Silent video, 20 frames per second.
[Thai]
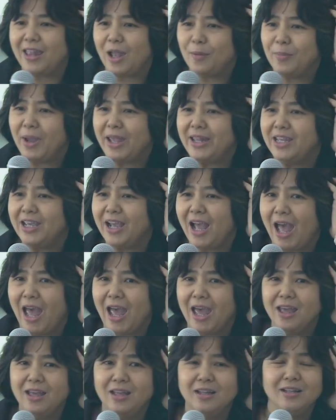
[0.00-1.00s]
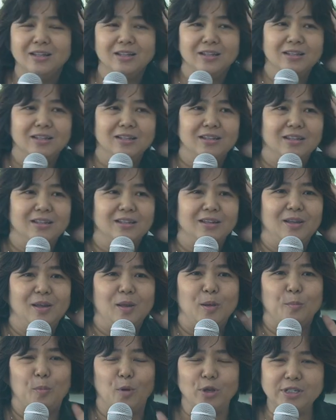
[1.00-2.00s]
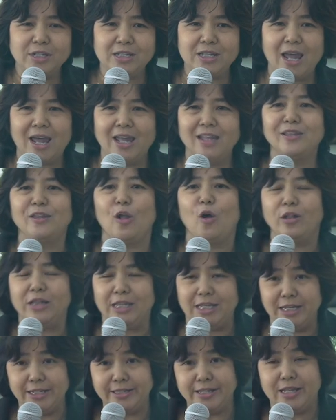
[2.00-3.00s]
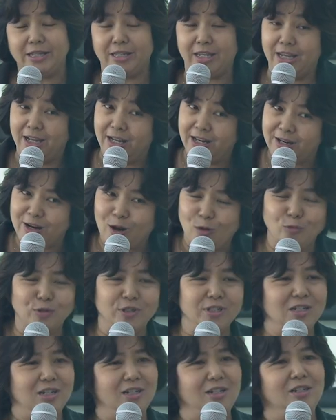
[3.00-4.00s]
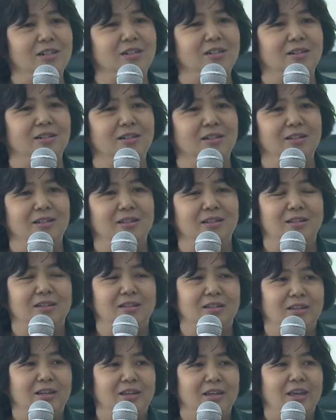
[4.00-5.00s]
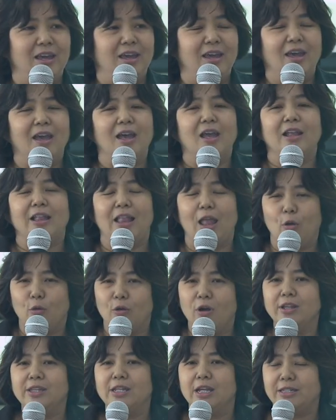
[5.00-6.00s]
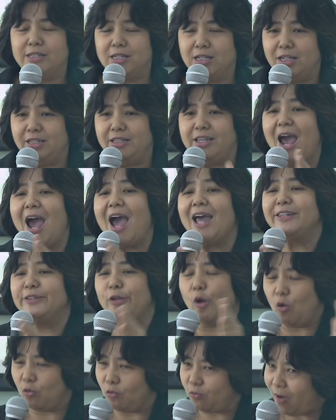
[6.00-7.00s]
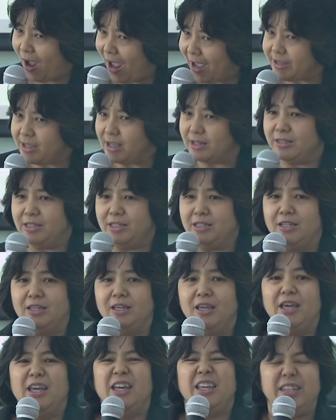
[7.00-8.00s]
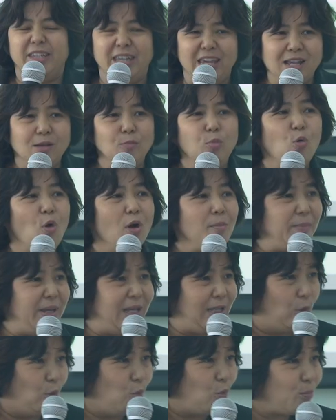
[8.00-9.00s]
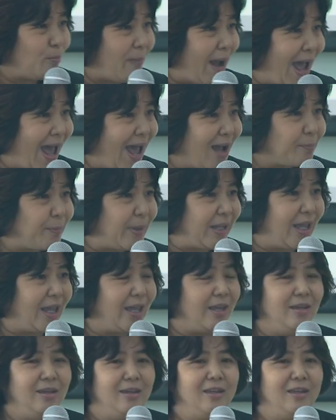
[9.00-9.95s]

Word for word: ทำไงดีคะเพราะฉะนั้นตอนนี้สิ่งที่เราเจอเราก็จะเจอญาติสองฝ่ายอย่างนี้ยิ่งพวกมีลูกมากเป็นไง